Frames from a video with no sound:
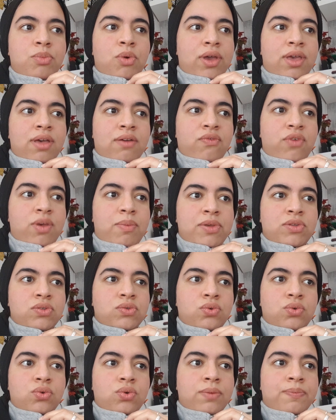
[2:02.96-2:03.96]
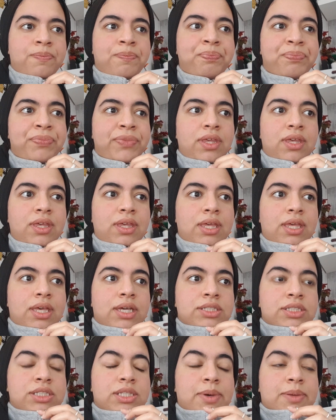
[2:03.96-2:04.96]
rien fait parce que
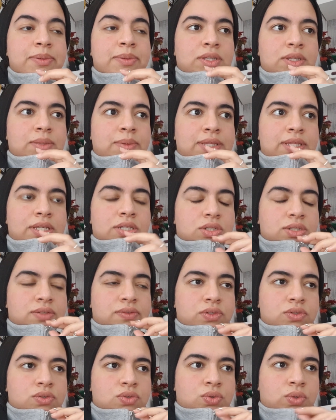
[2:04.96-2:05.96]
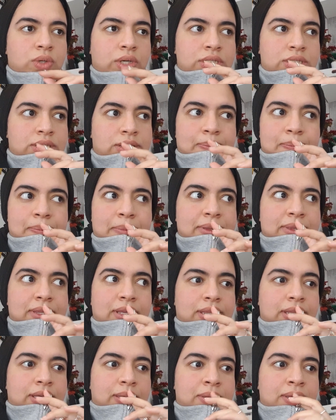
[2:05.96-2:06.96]
j'étais pas bien dans ma tête, j'en avais une story, j'étais pas
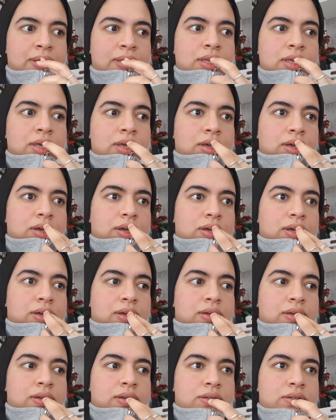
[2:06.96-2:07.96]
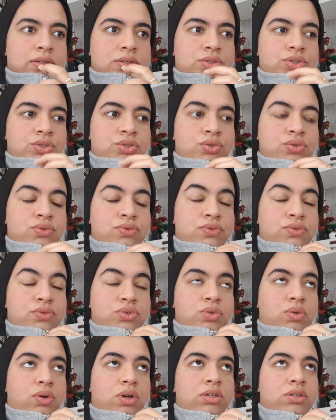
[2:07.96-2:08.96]
très très bien. Euh, je,
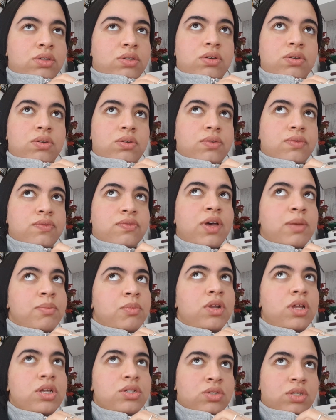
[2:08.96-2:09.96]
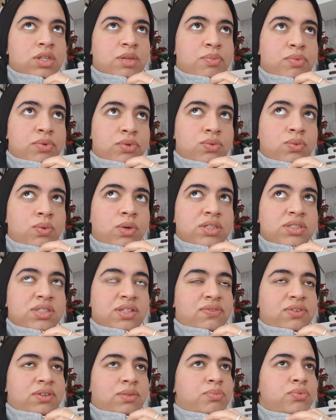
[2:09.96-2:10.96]
je, crois que vraiment là j'en ai besoin. Ça
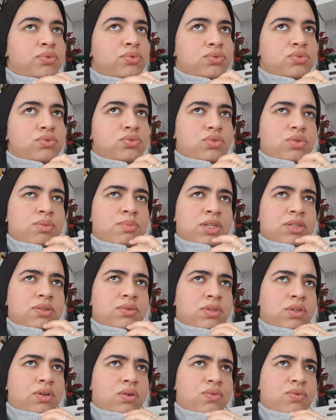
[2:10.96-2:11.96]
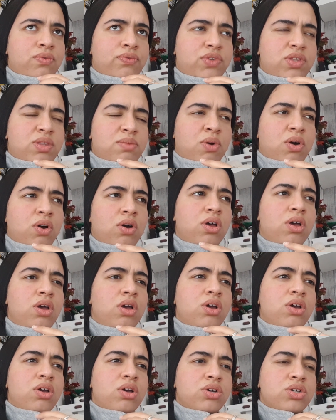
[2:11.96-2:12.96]
fait plus d'une semaine qu'on est en confinement.
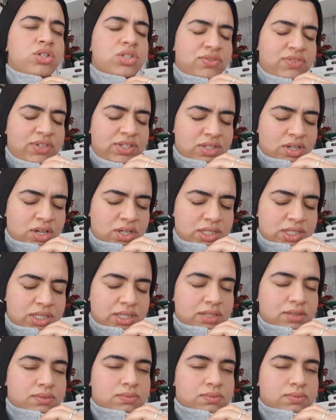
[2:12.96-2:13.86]
Je vais sortir.